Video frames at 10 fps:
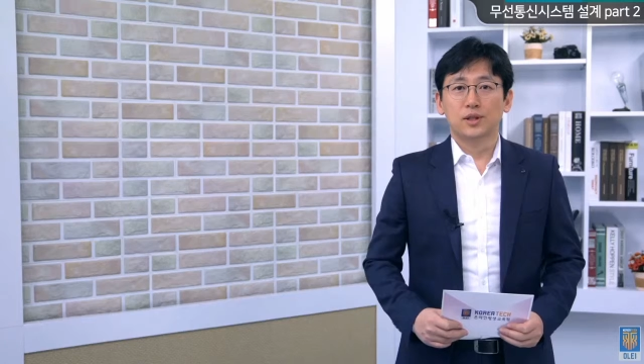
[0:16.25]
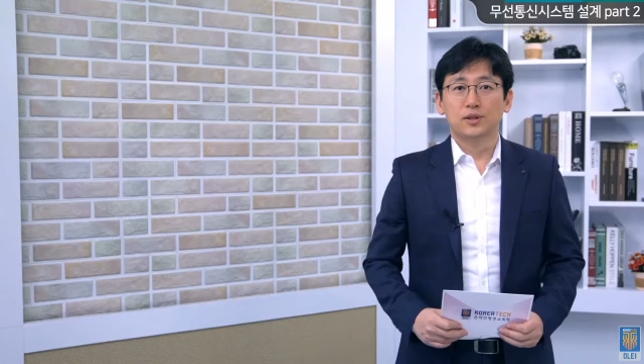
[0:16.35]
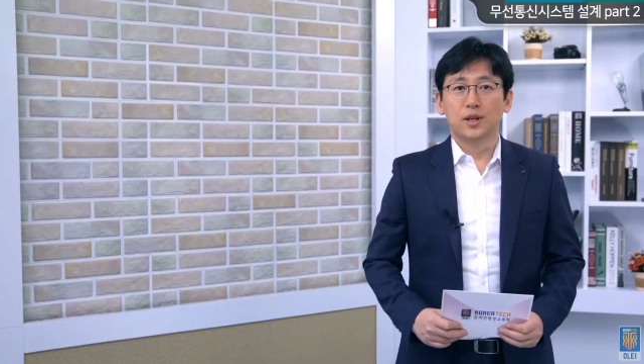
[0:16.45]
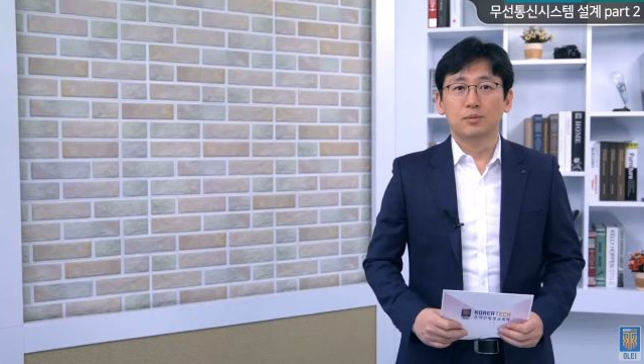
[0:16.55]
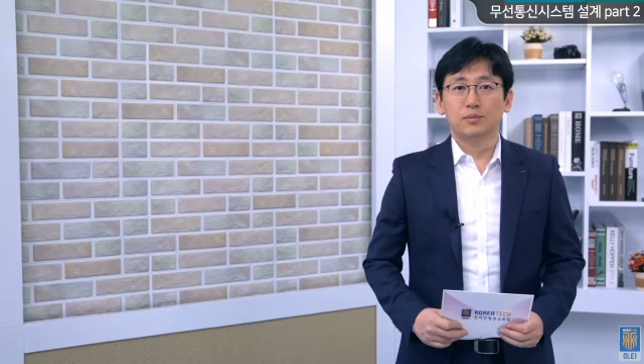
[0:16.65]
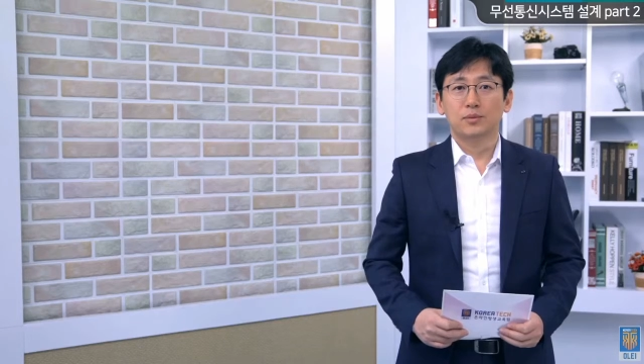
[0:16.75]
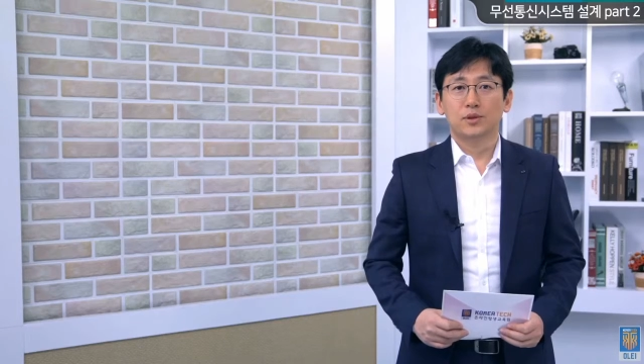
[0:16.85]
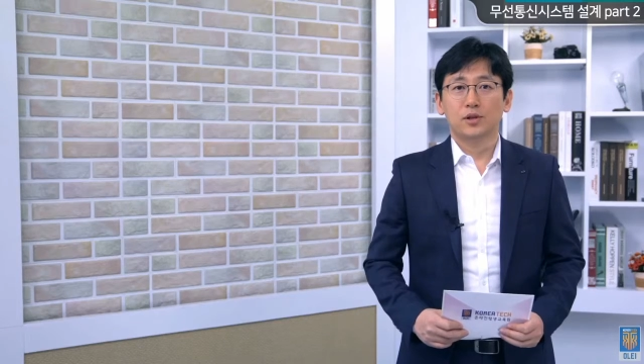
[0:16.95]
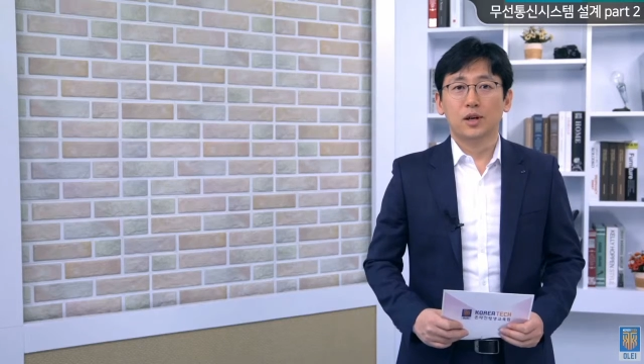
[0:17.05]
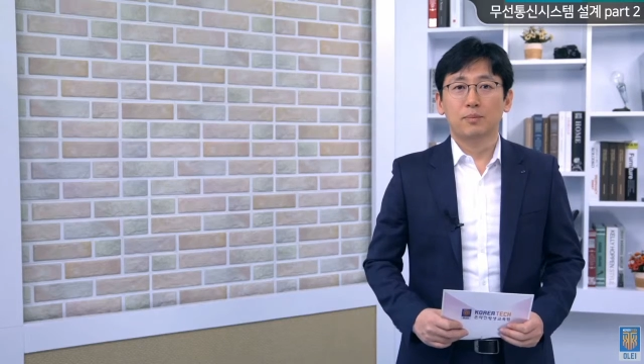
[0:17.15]
시스템
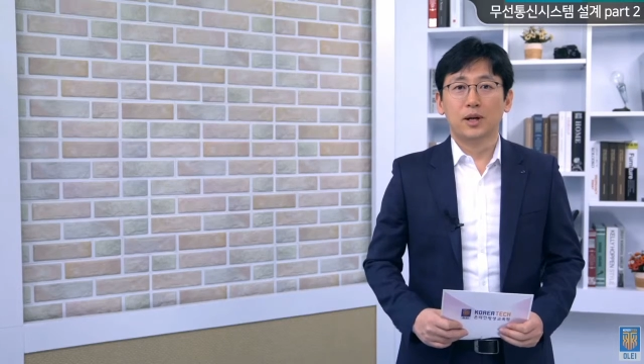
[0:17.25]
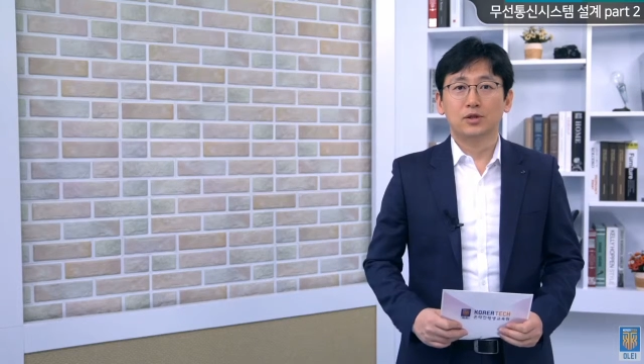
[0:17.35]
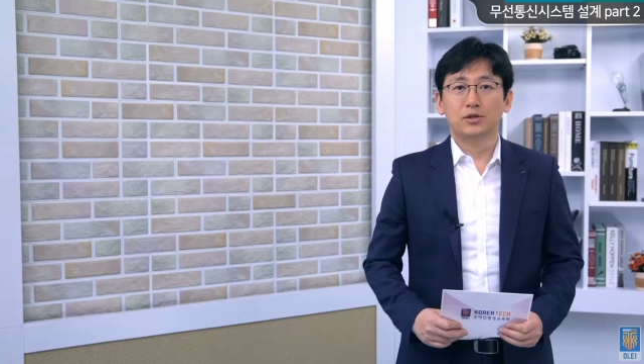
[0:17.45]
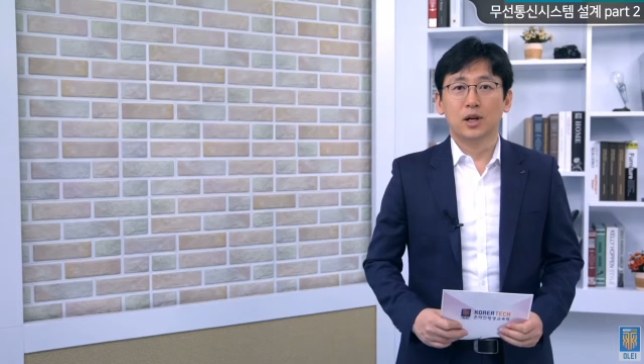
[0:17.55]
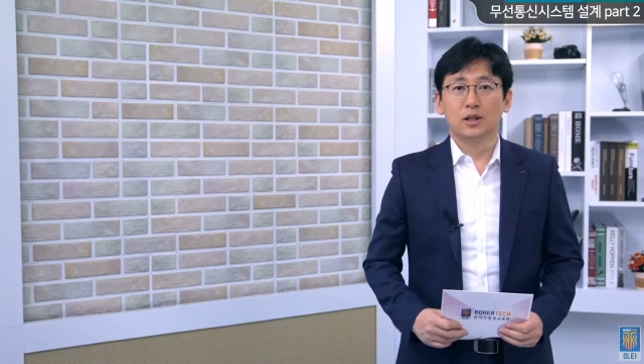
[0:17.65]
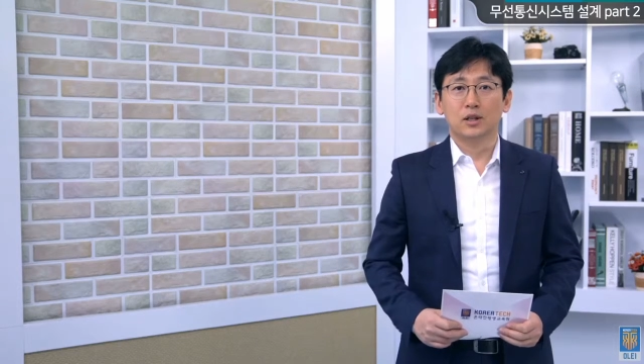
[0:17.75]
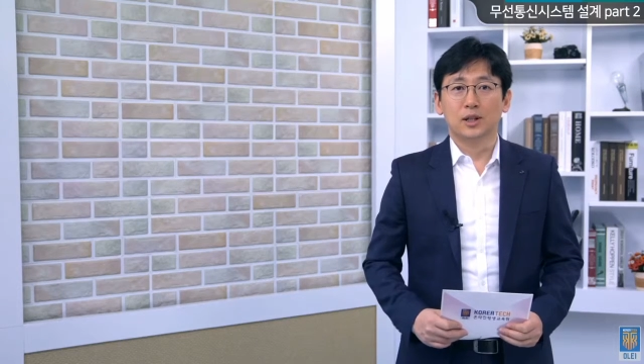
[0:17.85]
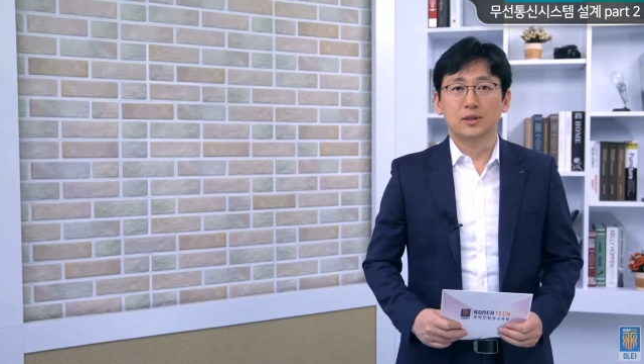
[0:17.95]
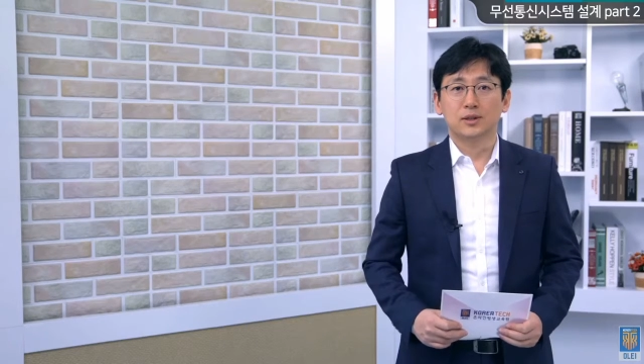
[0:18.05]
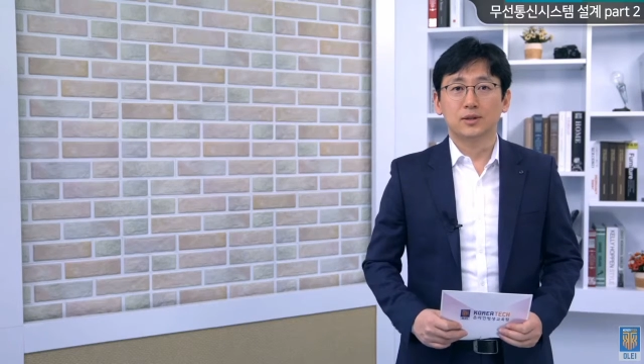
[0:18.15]
설계 파트수 강의를
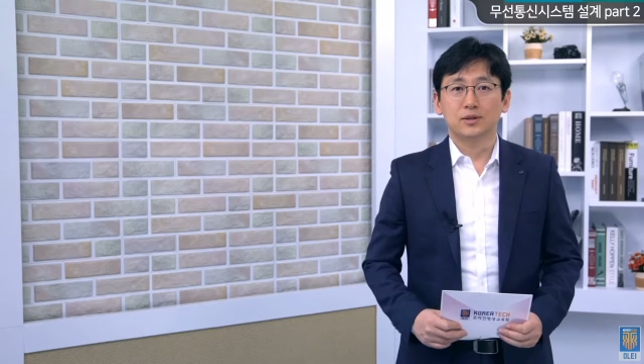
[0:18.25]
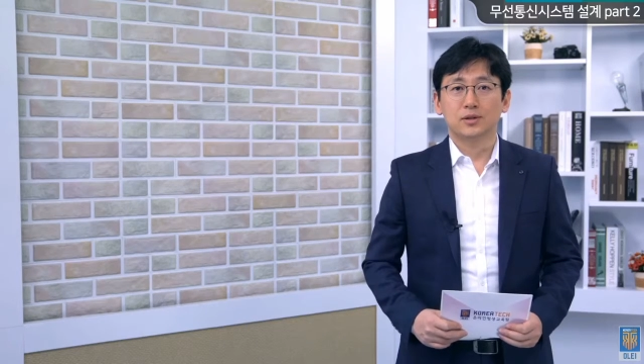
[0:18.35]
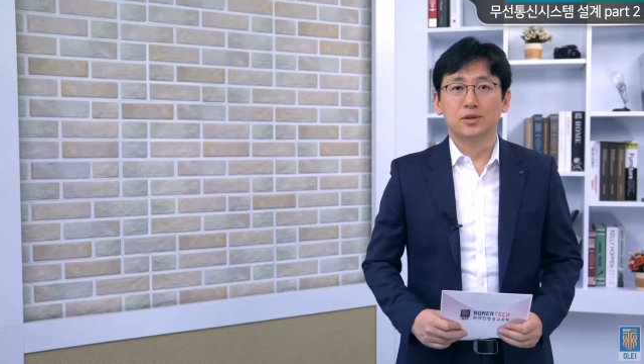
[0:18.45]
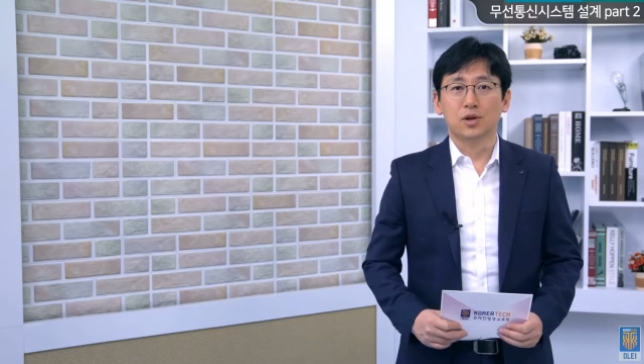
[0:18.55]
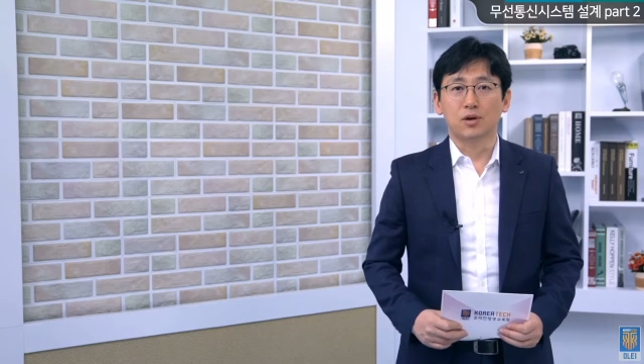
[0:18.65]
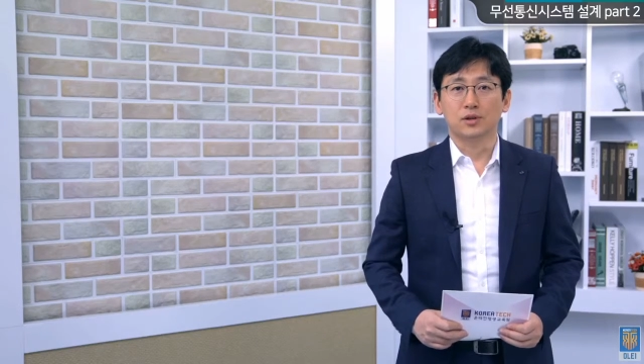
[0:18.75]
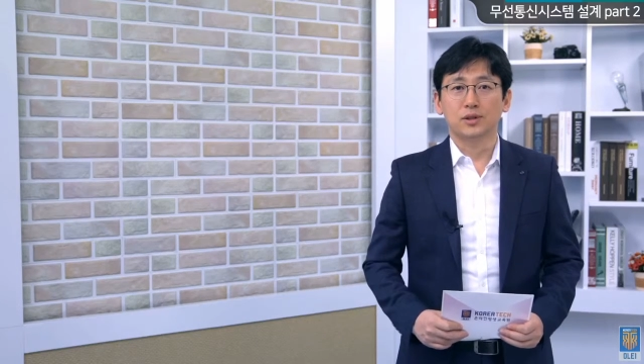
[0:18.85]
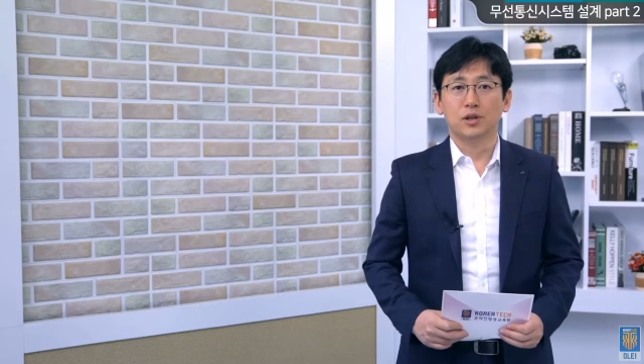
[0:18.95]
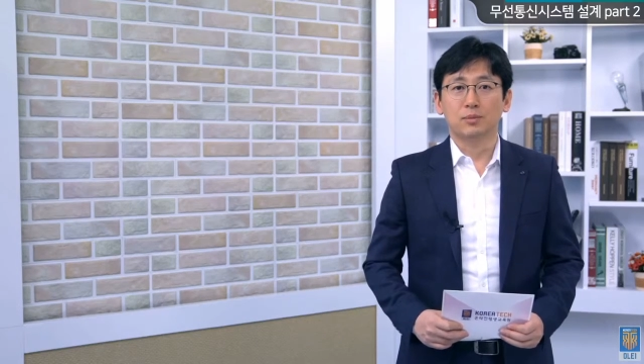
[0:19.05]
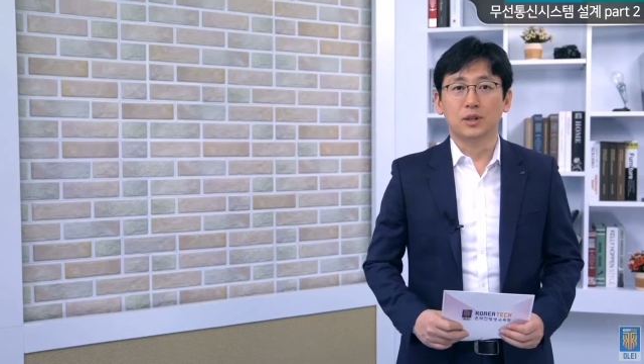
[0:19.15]
맡은
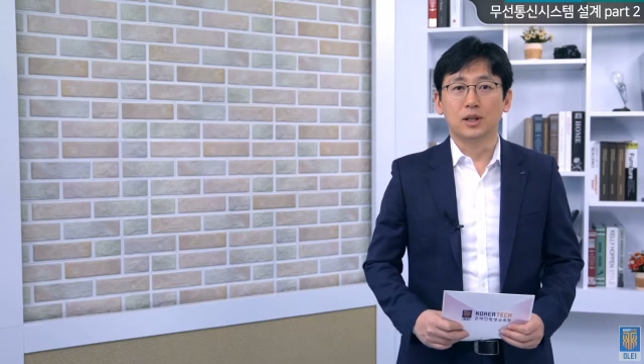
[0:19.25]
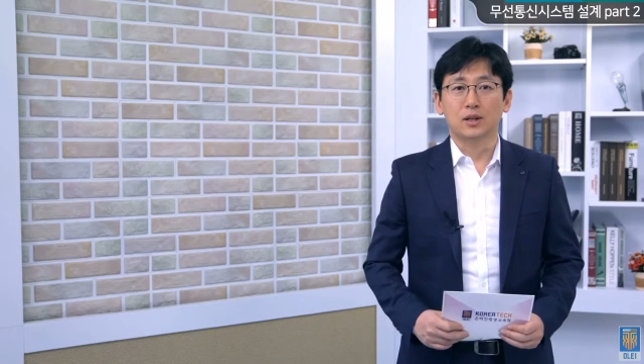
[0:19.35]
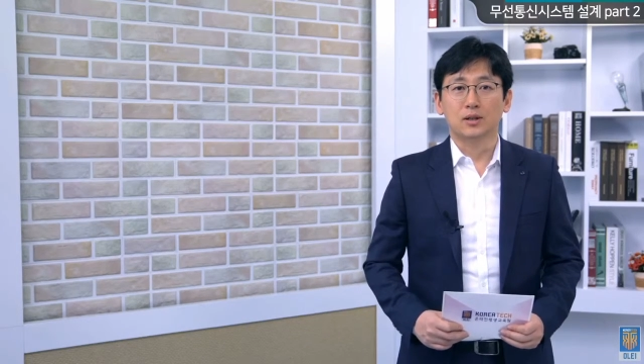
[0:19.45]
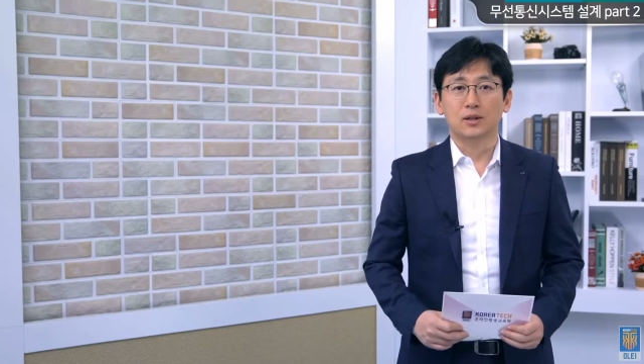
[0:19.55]
정승혁입니다.